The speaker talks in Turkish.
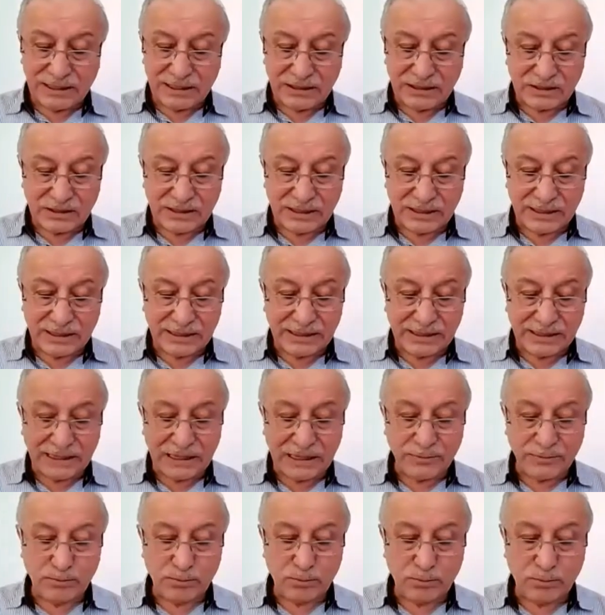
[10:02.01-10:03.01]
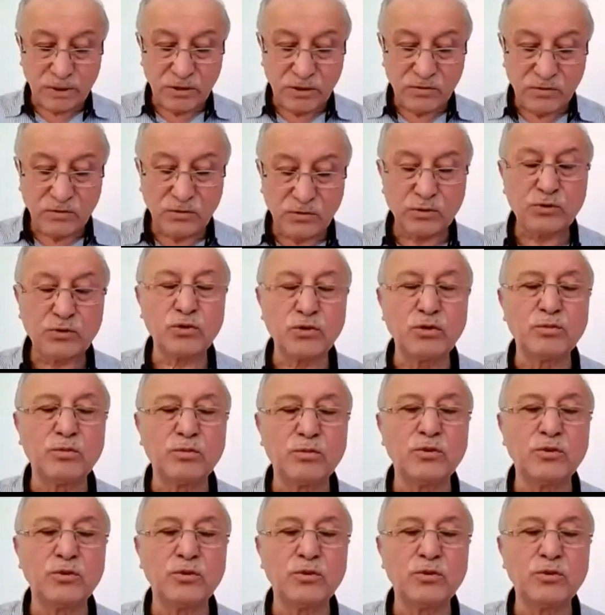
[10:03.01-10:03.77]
insana gelip dusul